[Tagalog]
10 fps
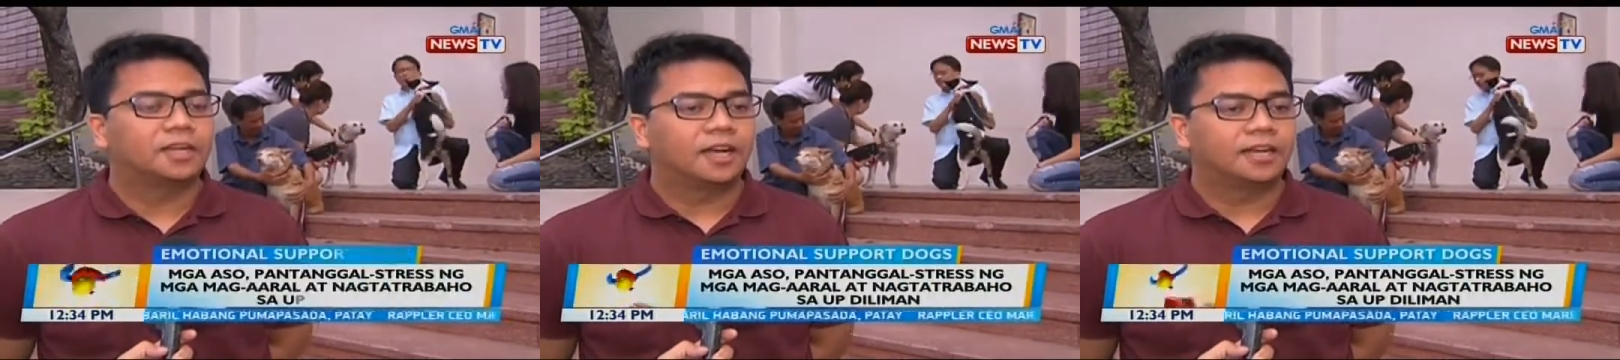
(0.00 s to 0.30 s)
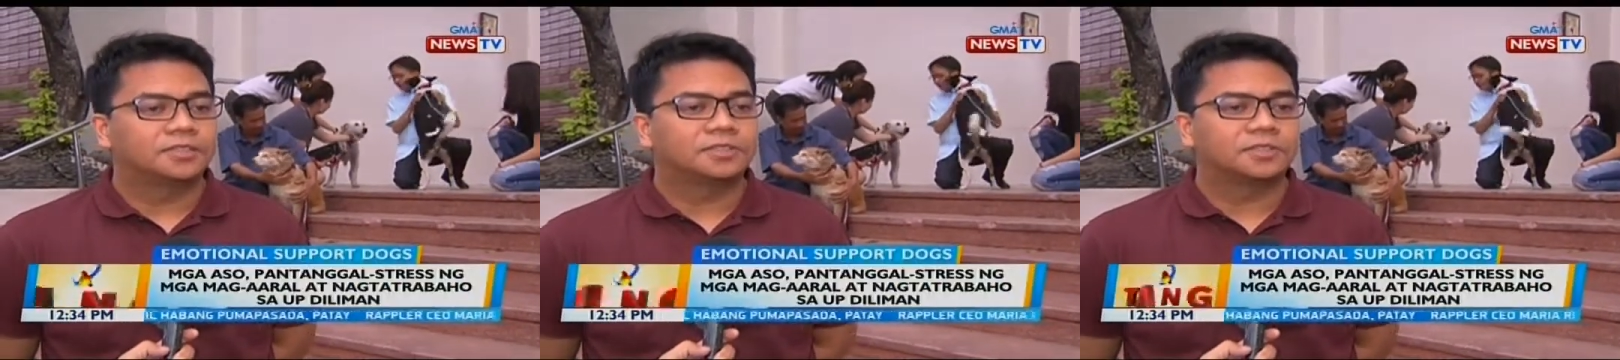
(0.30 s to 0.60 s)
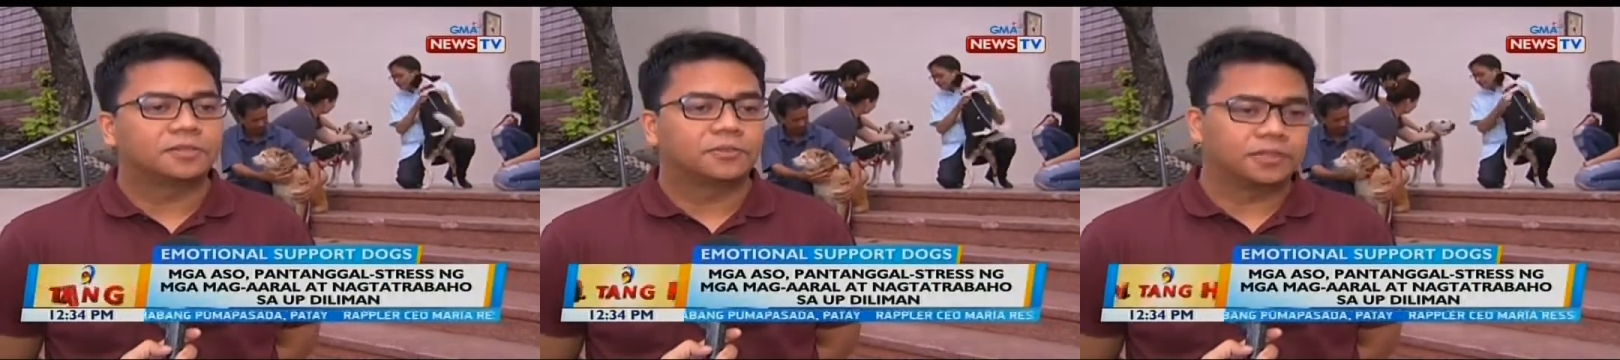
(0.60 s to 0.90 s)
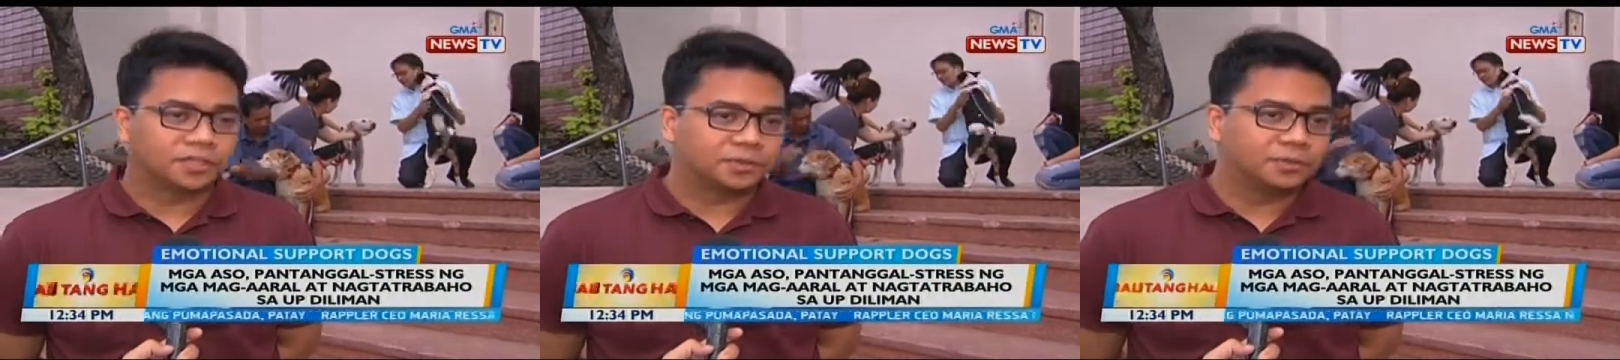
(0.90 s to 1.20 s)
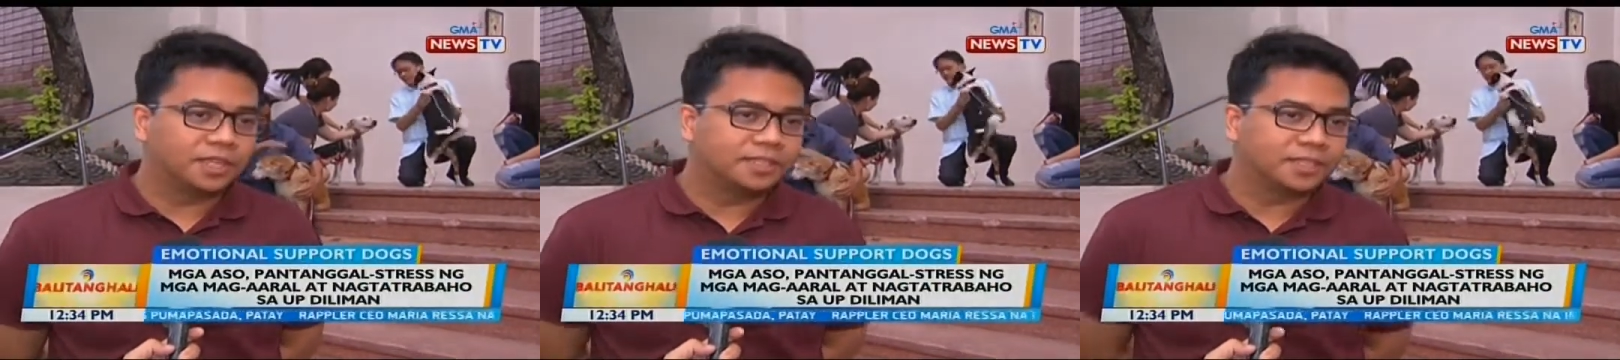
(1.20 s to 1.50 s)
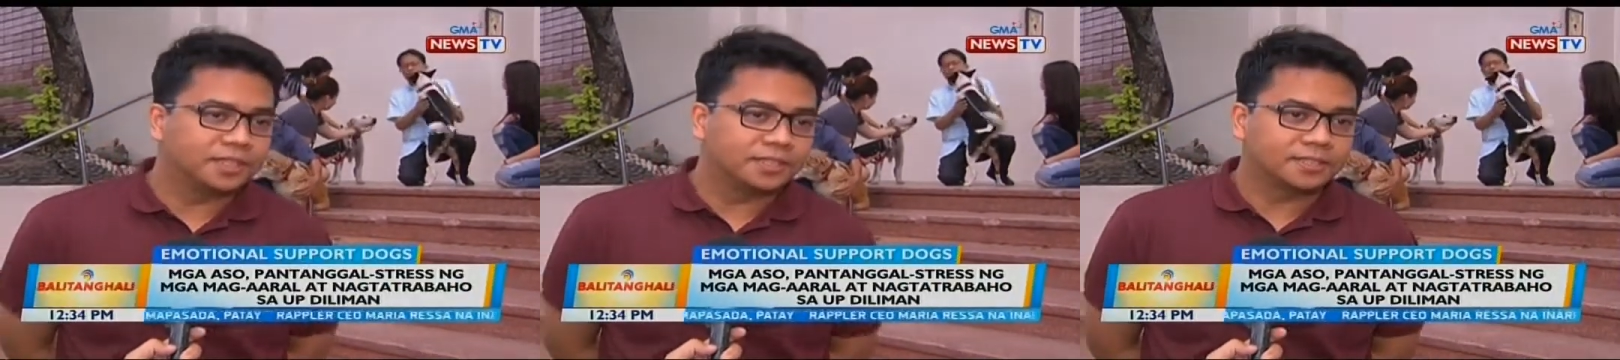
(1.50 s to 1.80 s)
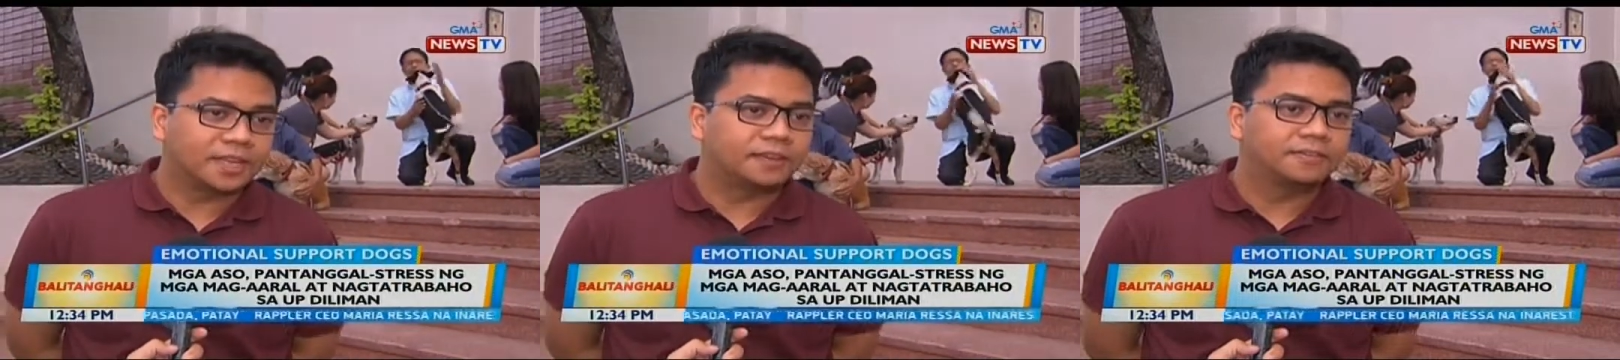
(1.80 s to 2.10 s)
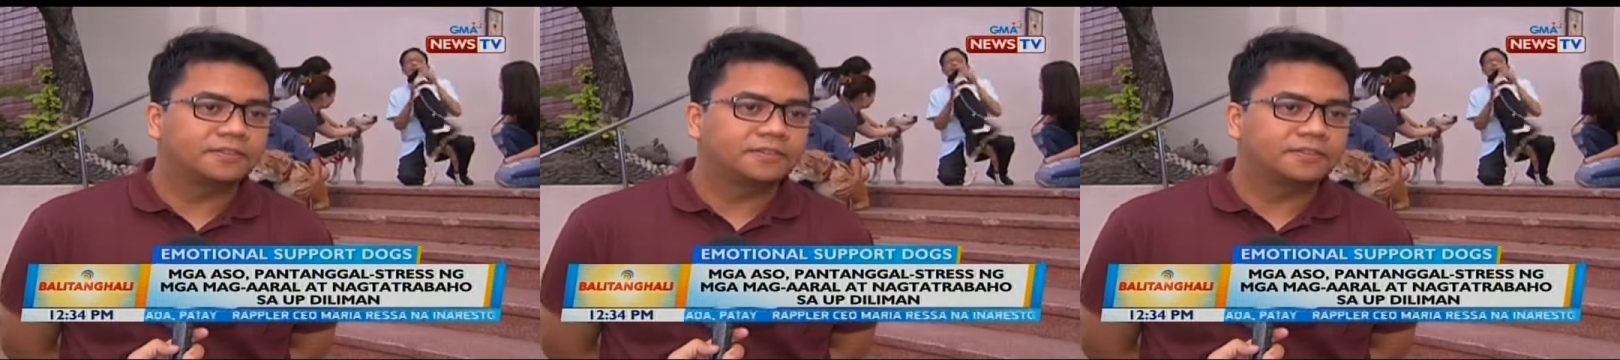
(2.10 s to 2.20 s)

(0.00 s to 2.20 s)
uh, for the students and the staff.